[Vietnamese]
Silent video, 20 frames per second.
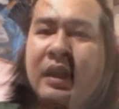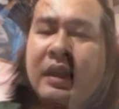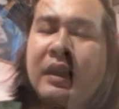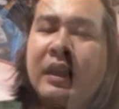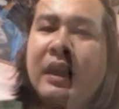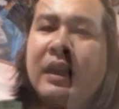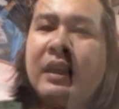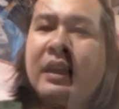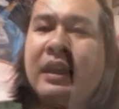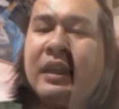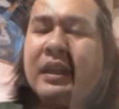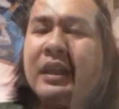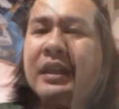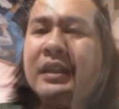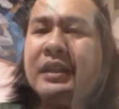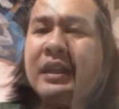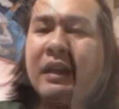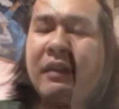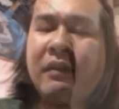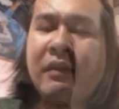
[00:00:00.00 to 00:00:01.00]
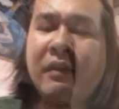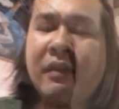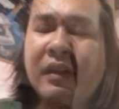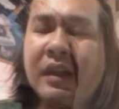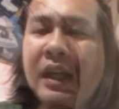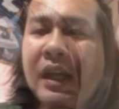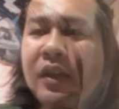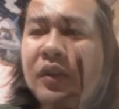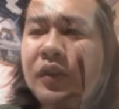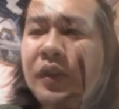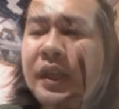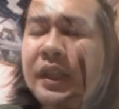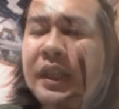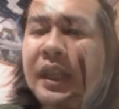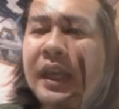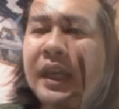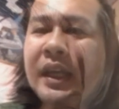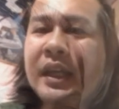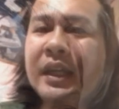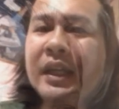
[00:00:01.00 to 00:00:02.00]
con đã không cam tâm
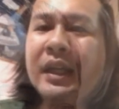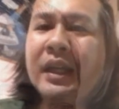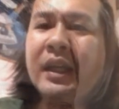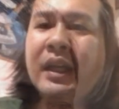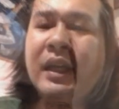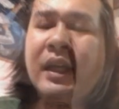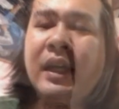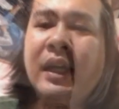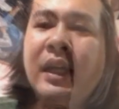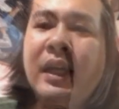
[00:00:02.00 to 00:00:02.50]
đứng nhìn